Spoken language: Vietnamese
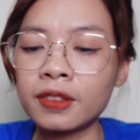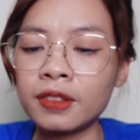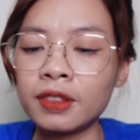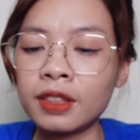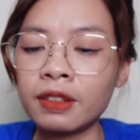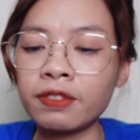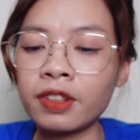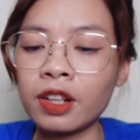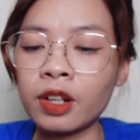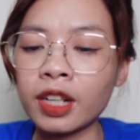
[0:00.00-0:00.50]

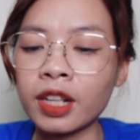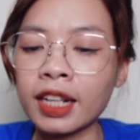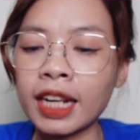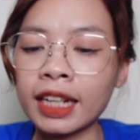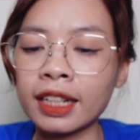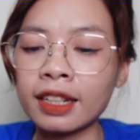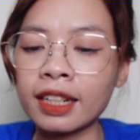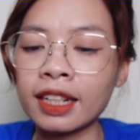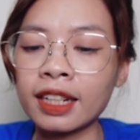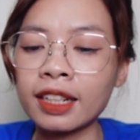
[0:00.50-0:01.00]
Nhấn vào cái
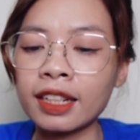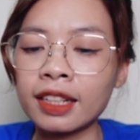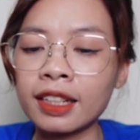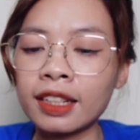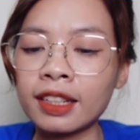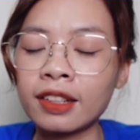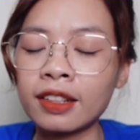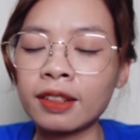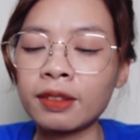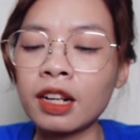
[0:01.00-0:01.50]
gạch này này.
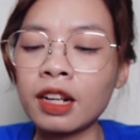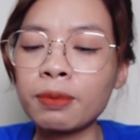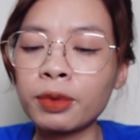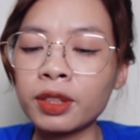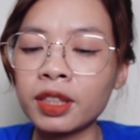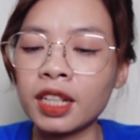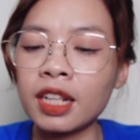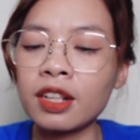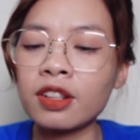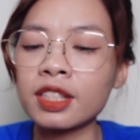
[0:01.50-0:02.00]
Đợi
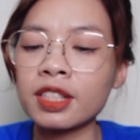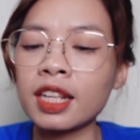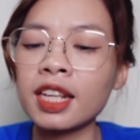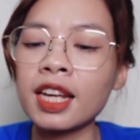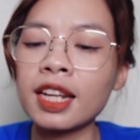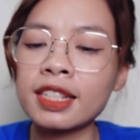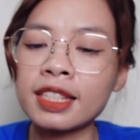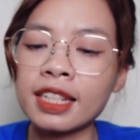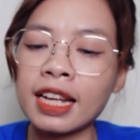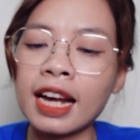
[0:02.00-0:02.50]
một tí nó sẽ
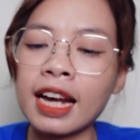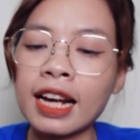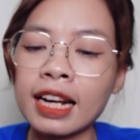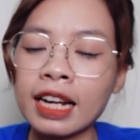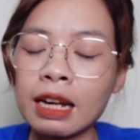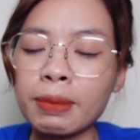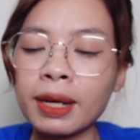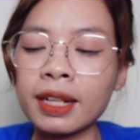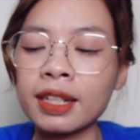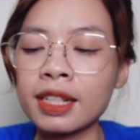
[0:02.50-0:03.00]
hiện ra
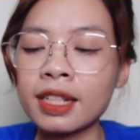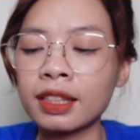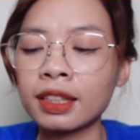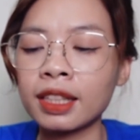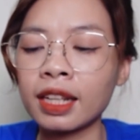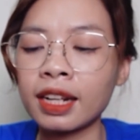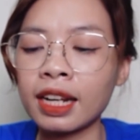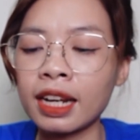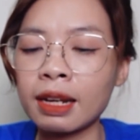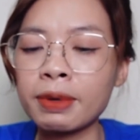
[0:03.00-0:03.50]
cái màn hình
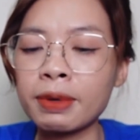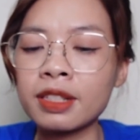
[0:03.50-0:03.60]
thế này.